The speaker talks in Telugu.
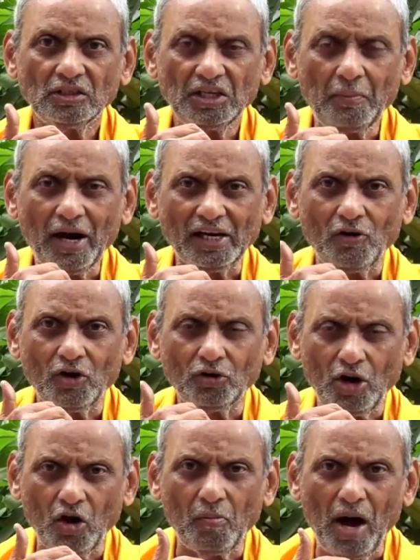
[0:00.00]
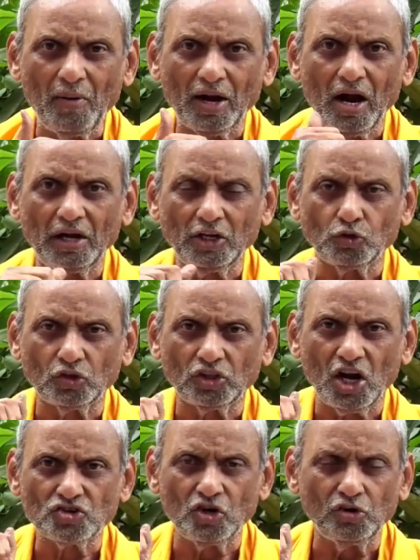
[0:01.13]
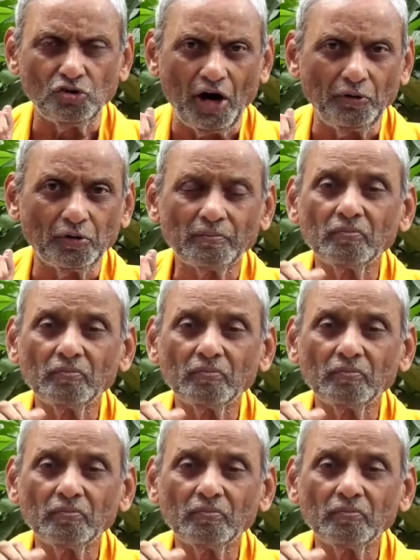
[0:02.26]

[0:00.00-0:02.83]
ఈ మాటలు ఎవరంటున్నారు మామక అంటే ధృతరాష్ట్రం అంటున్నాడు